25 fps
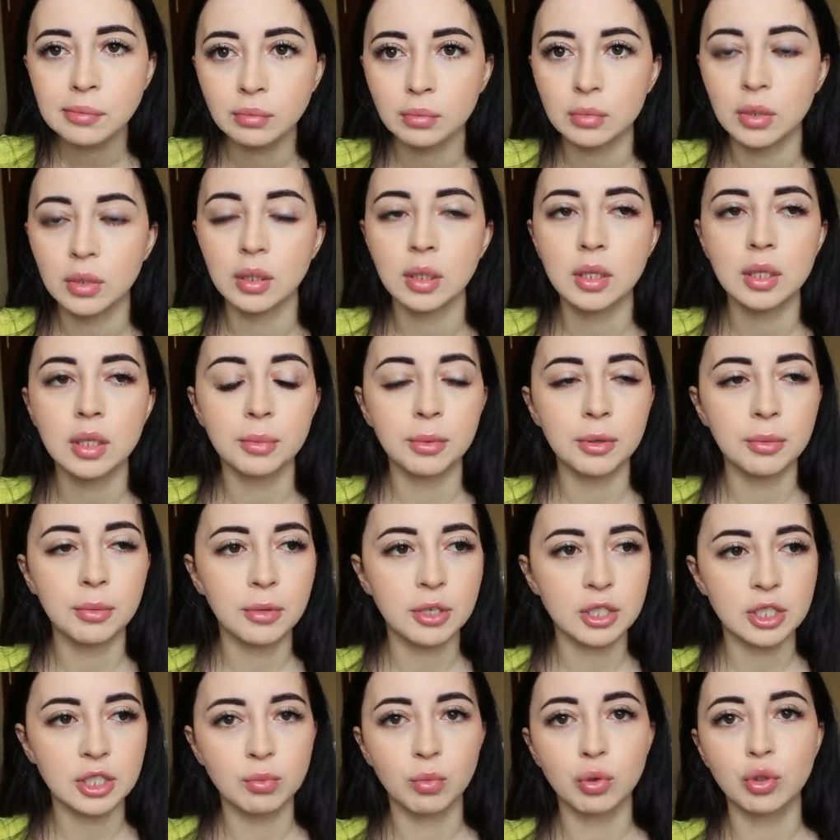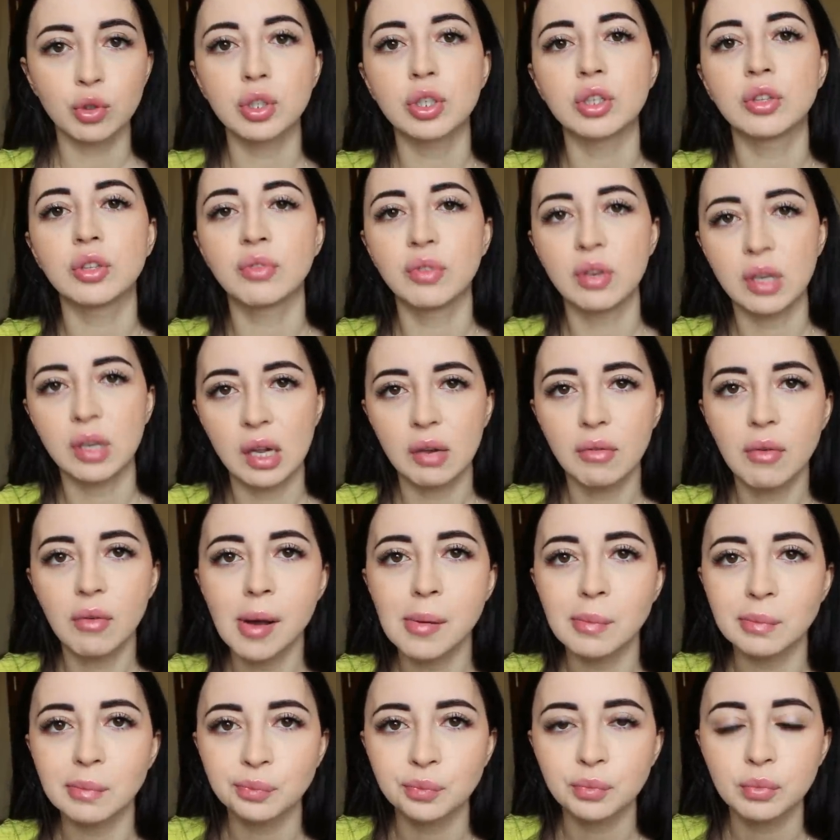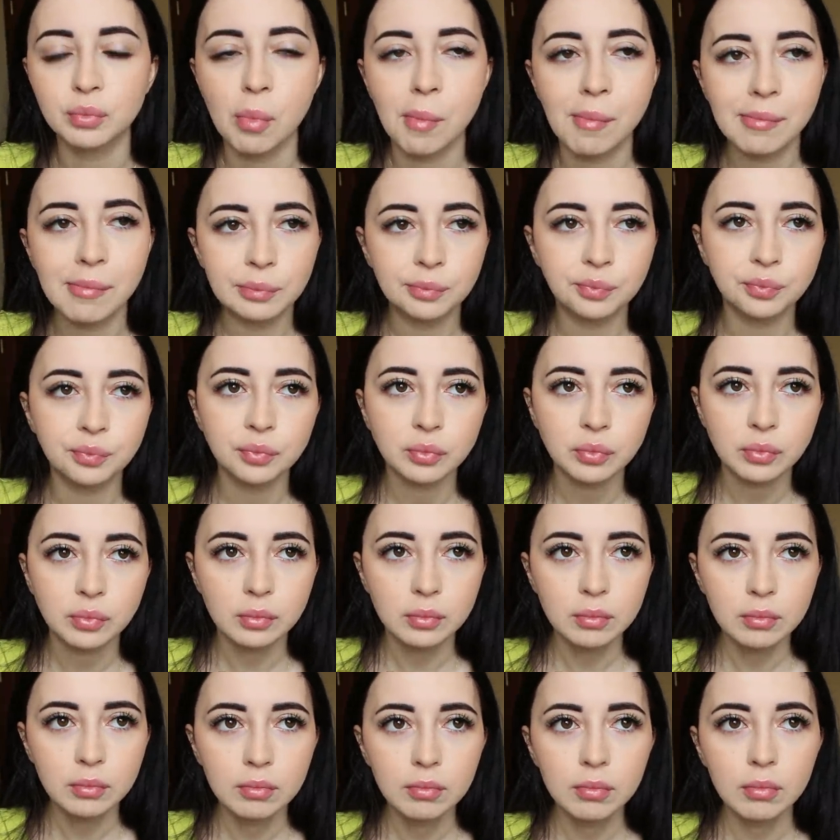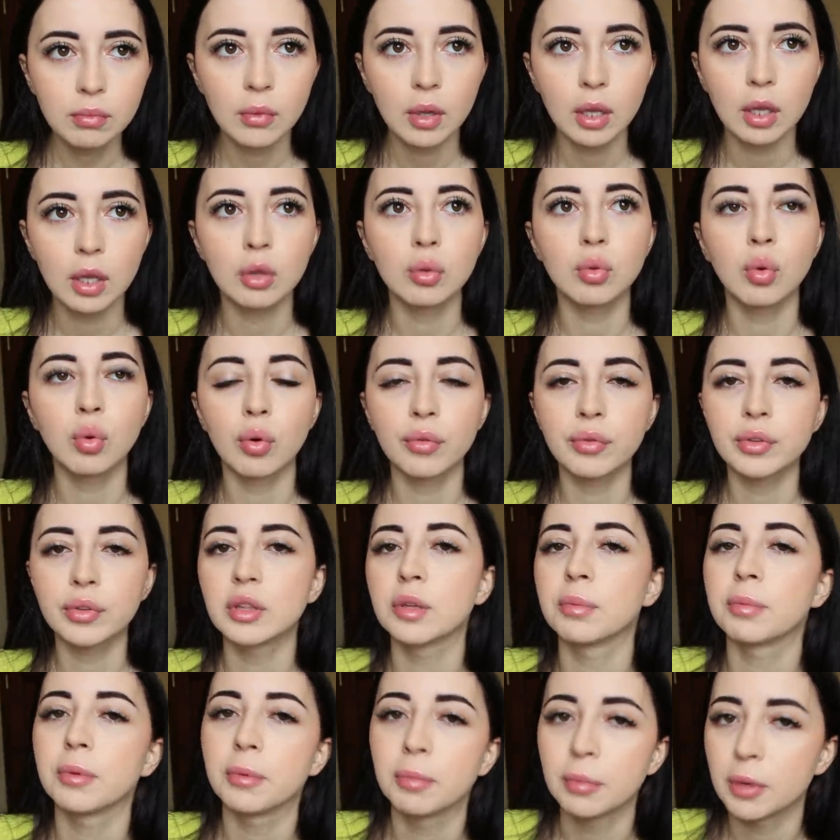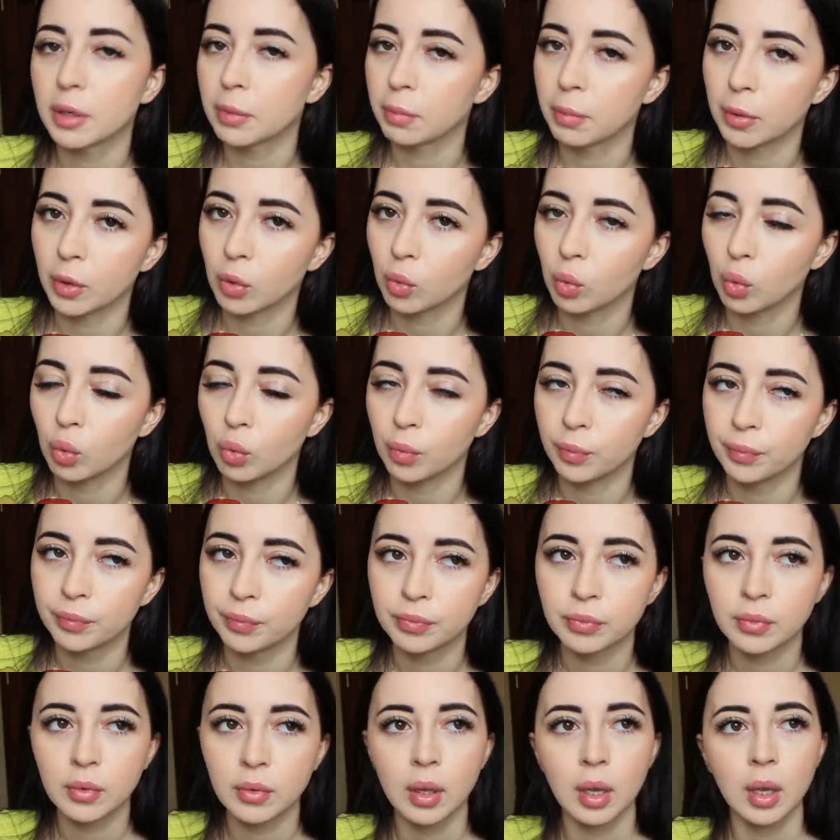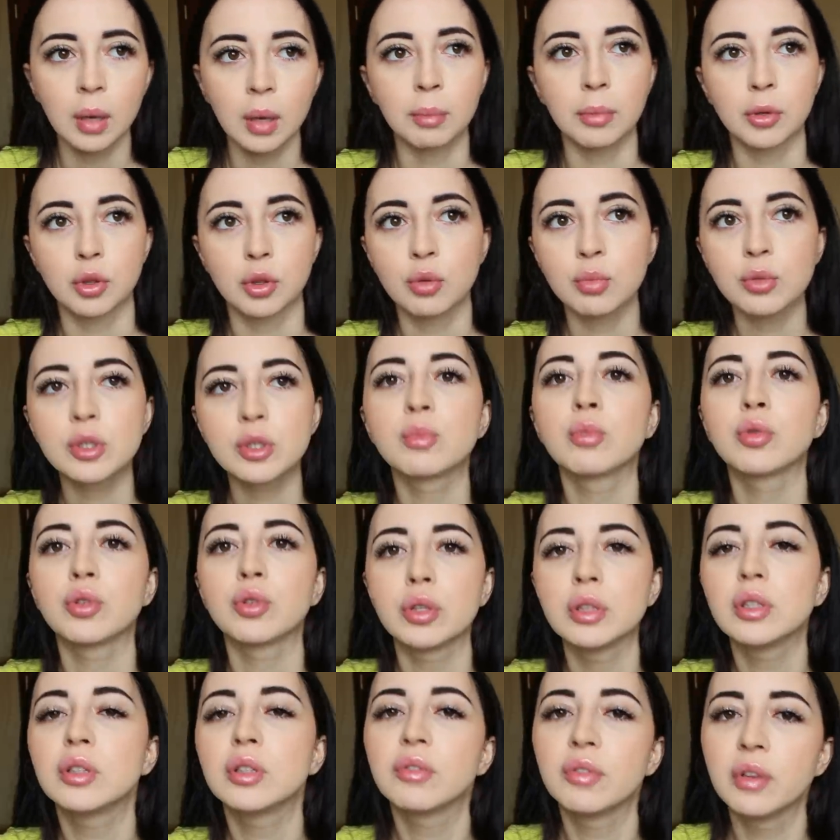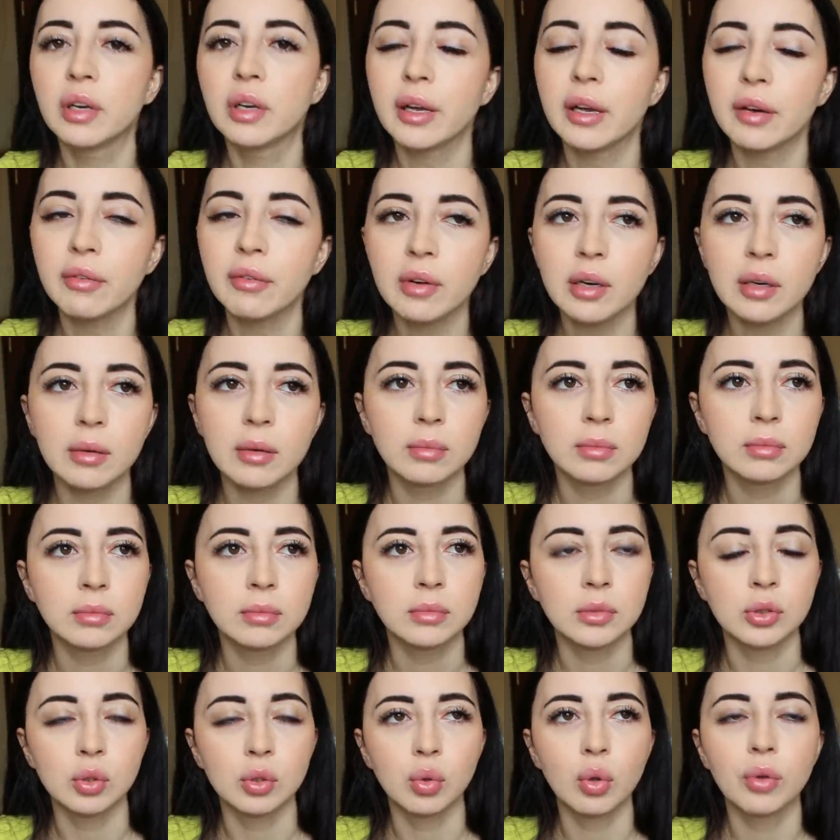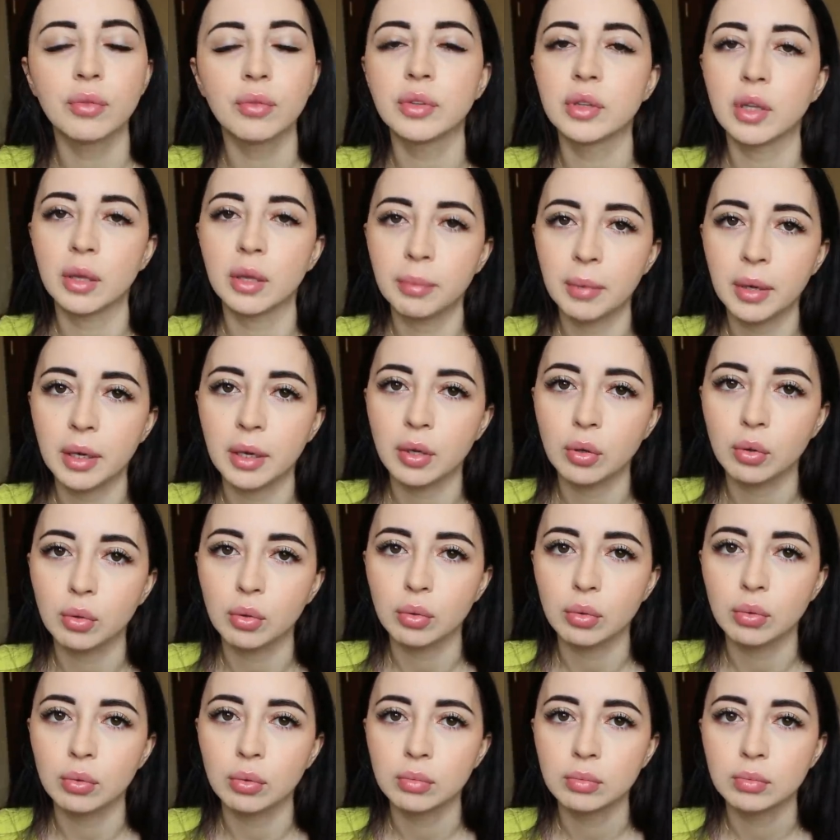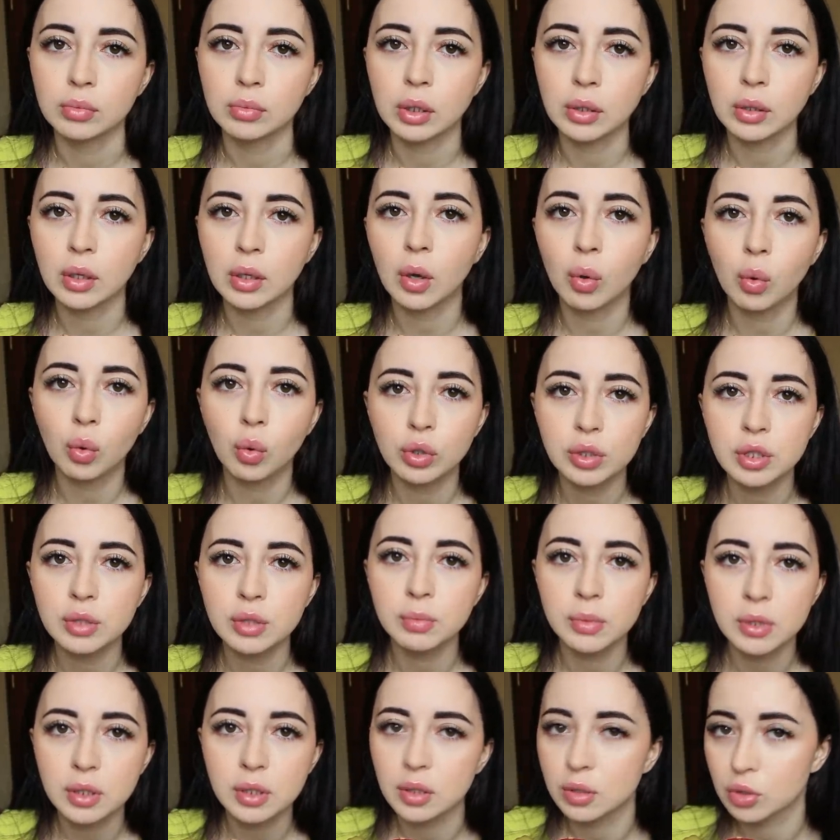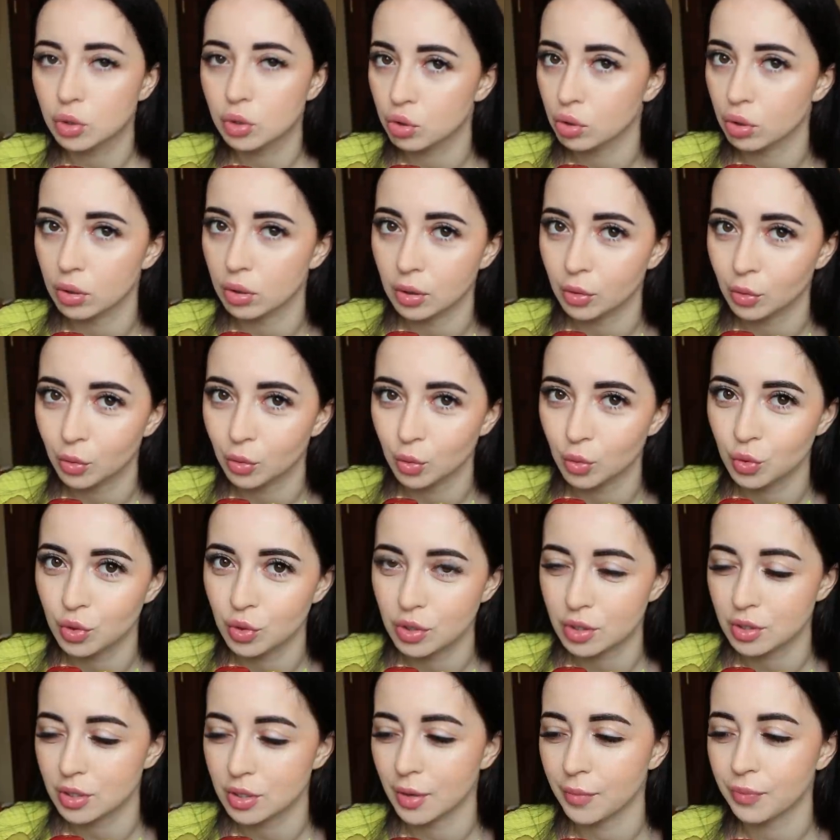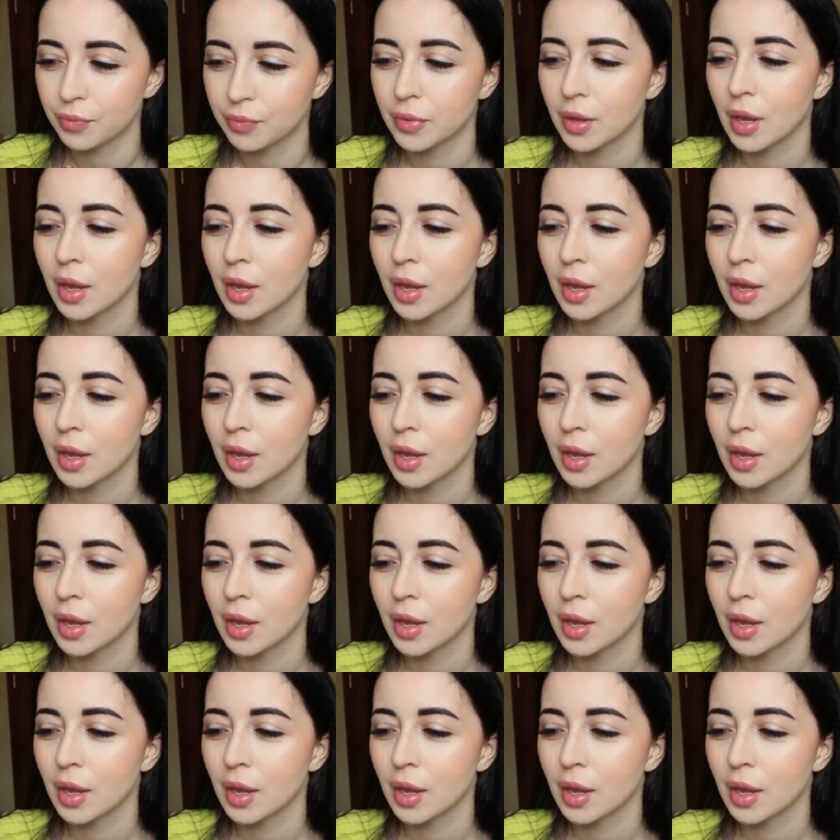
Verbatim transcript: она, например, смотрит влево и ловит, например, Баку потом смотрит влево и ловит Америку. Тогда какой смысл, что она крутится?